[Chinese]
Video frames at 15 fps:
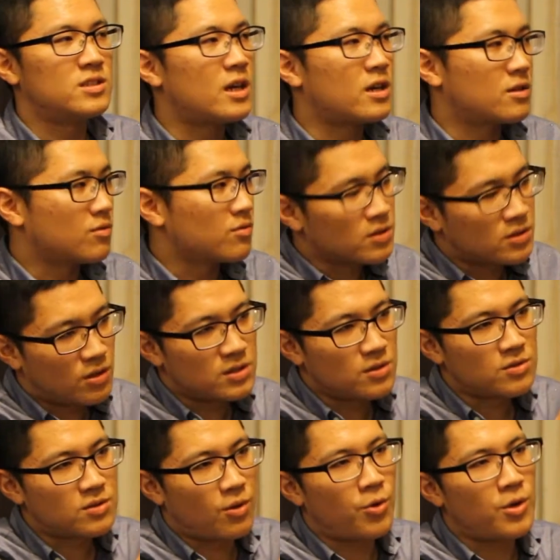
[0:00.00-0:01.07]
现在科技
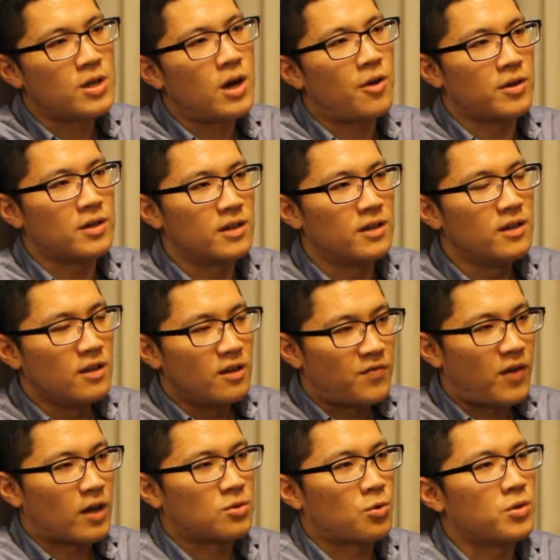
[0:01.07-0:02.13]
公司都会要有一个
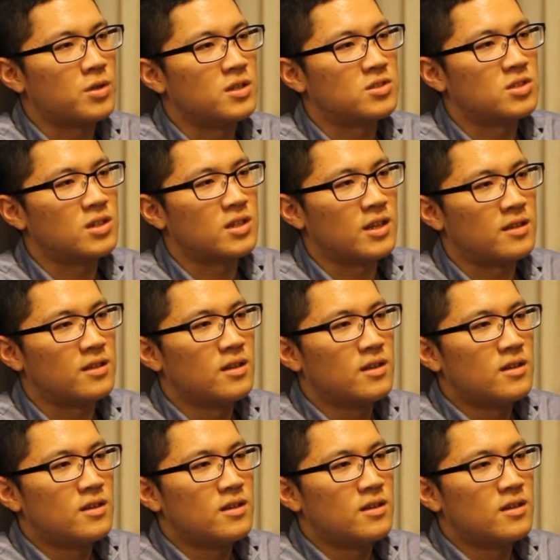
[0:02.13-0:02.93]
仿多一的测验，